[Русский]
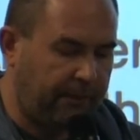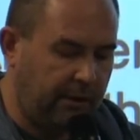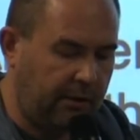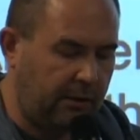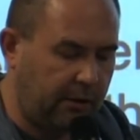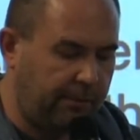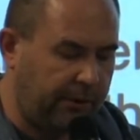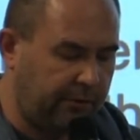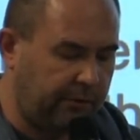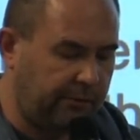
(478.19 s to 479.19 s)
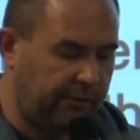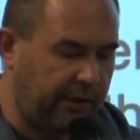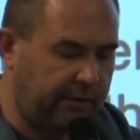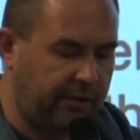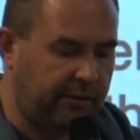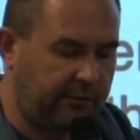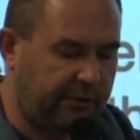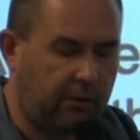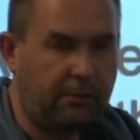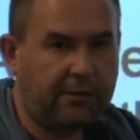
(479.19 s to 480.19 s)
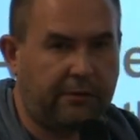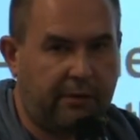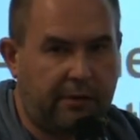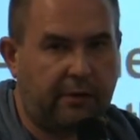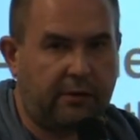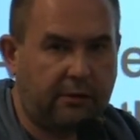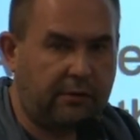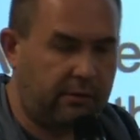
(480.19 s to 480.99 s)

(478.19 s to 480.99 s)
их присутствие в конкретном сообществе, а также